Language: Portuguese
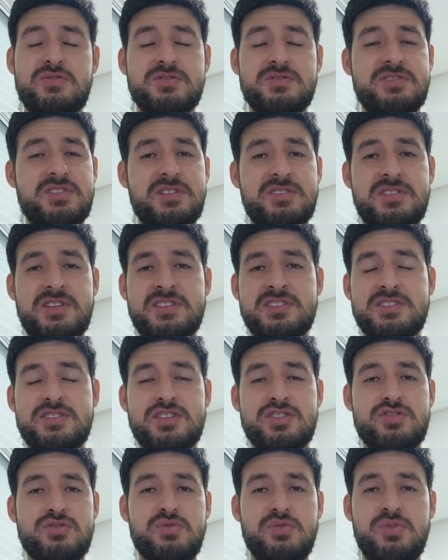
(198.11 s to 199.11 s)
Com certeza,
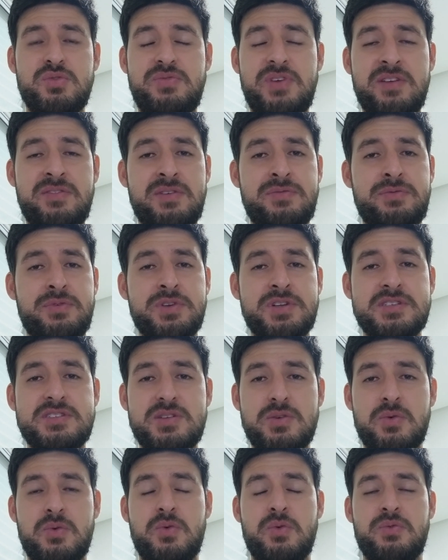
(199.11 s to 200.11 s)
gente, tudo vai
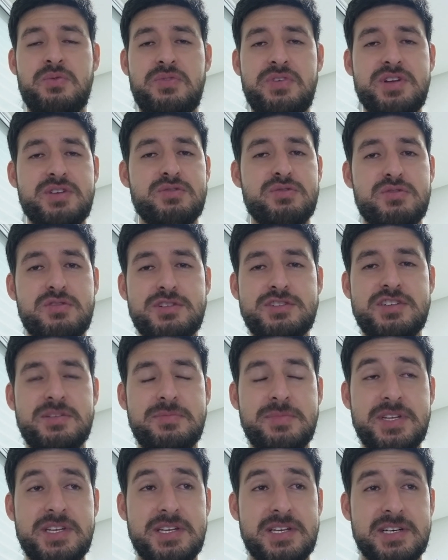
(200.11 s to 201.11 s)
favorecer o governo
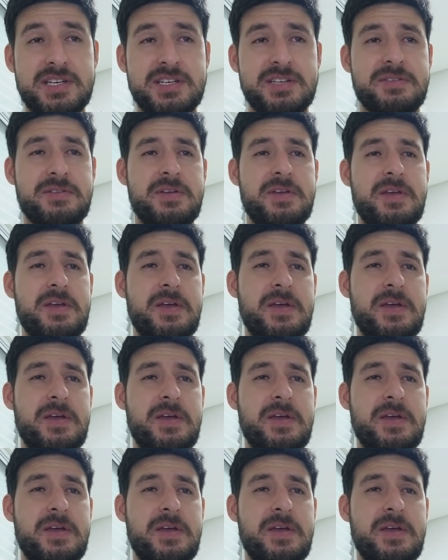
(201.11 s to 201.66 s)
norte-americano.